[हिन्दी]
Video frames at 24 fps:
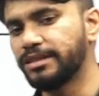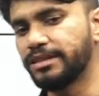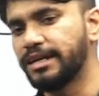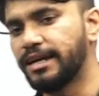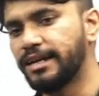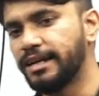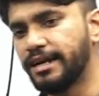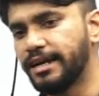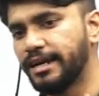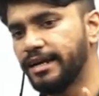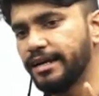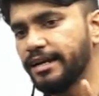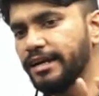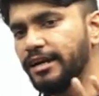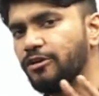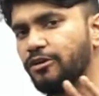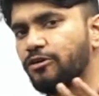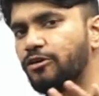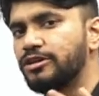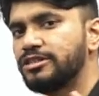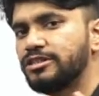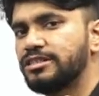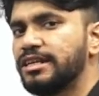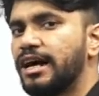बताना है कि
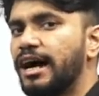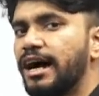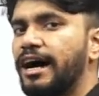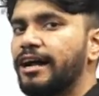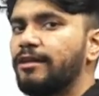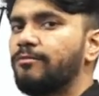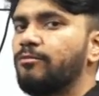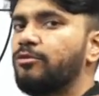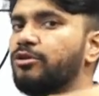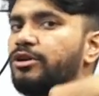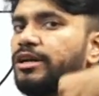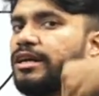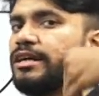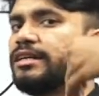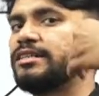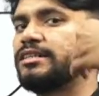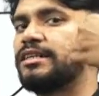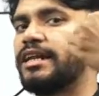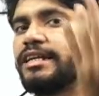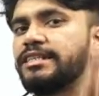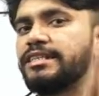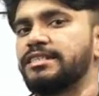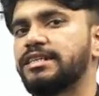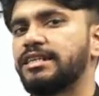कौन सा हार्मोनिक
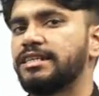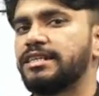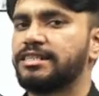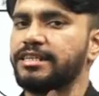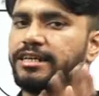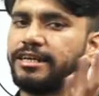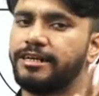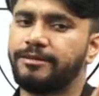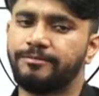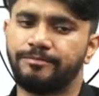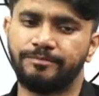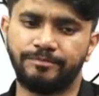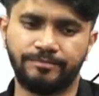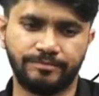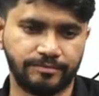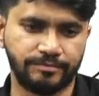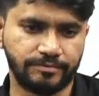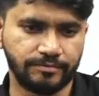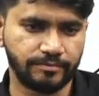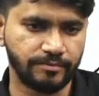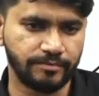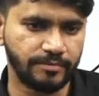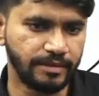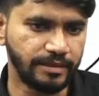डेंजरस है
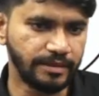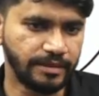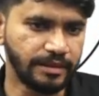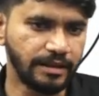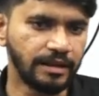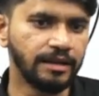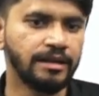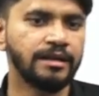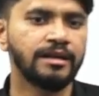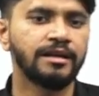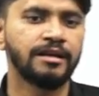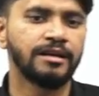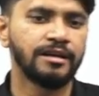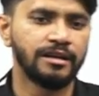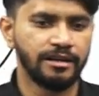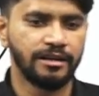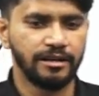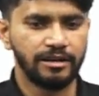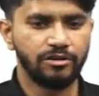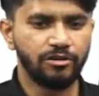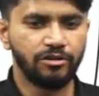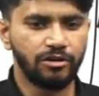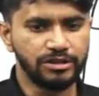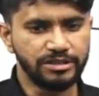
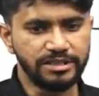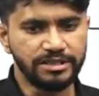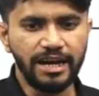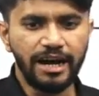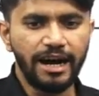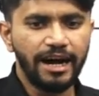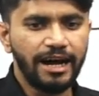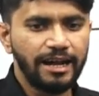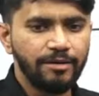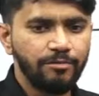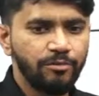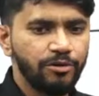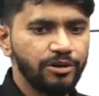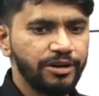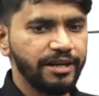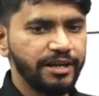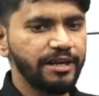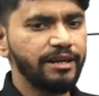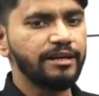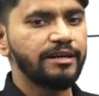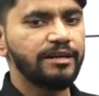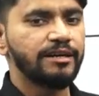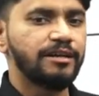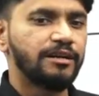कौन सा
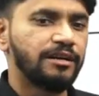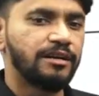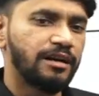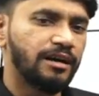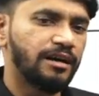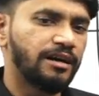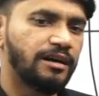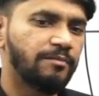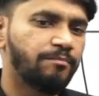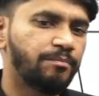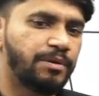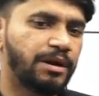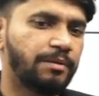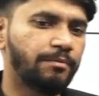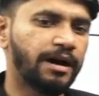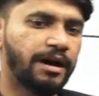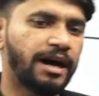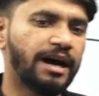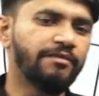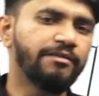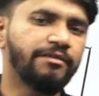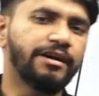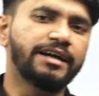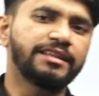हार्मोनिक
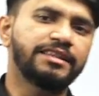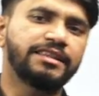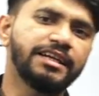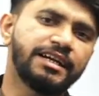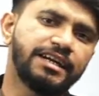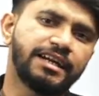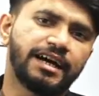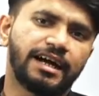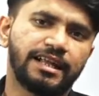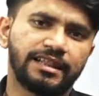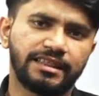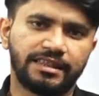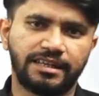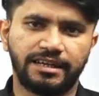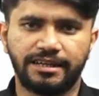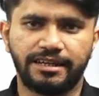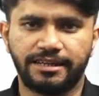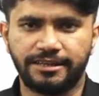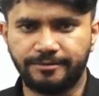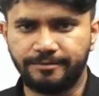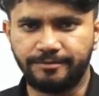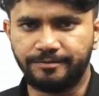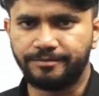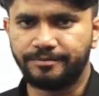प्रभाव अधिक डालता
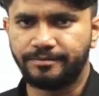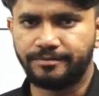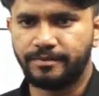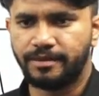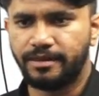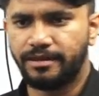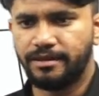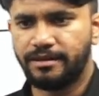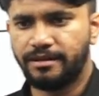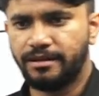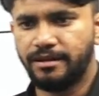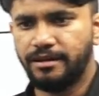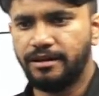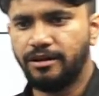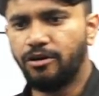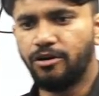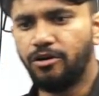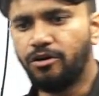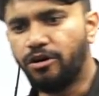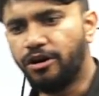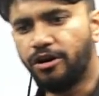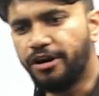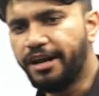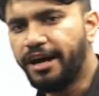है
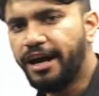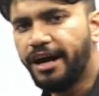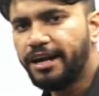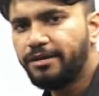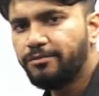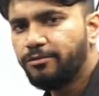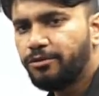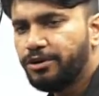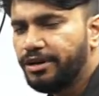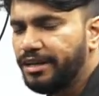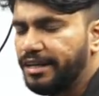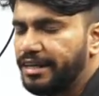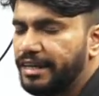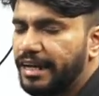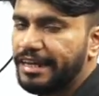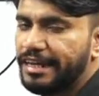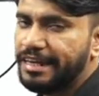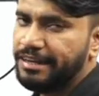ऑड हार्मोनिक या